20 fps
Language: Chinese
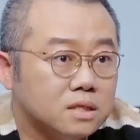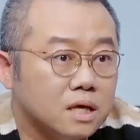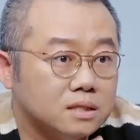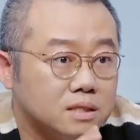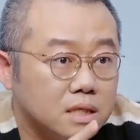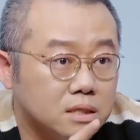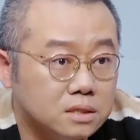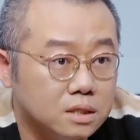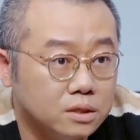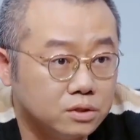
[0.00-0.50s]
他
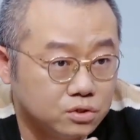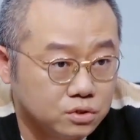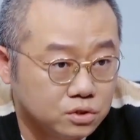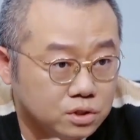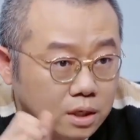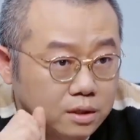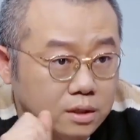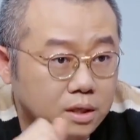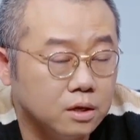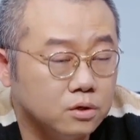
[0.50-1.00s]
在这个职
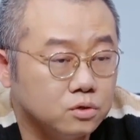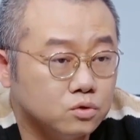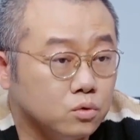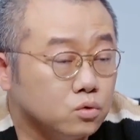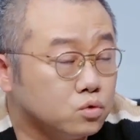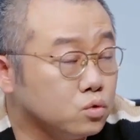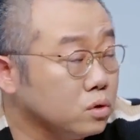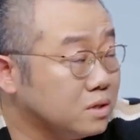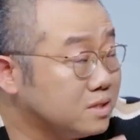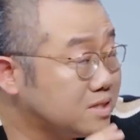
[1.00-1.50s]
场当
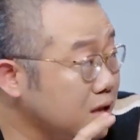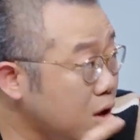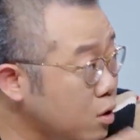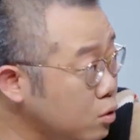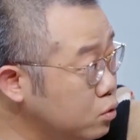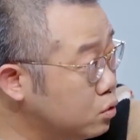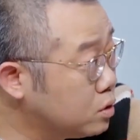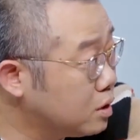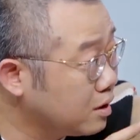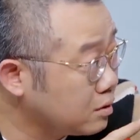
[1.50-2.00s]
中所
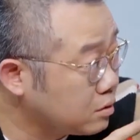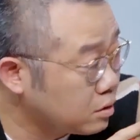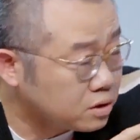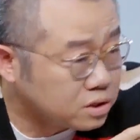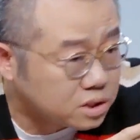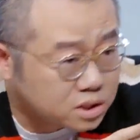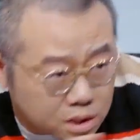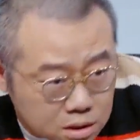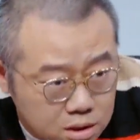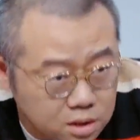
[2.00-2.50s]
遭遇到的
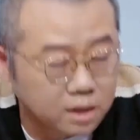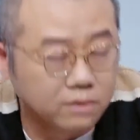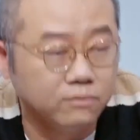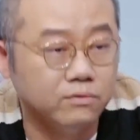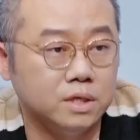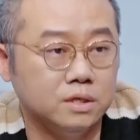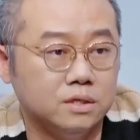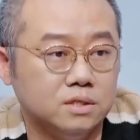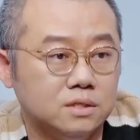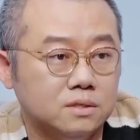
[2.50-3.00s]
任何
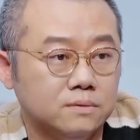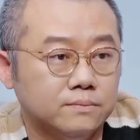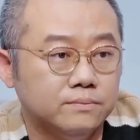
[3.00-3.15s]
问题？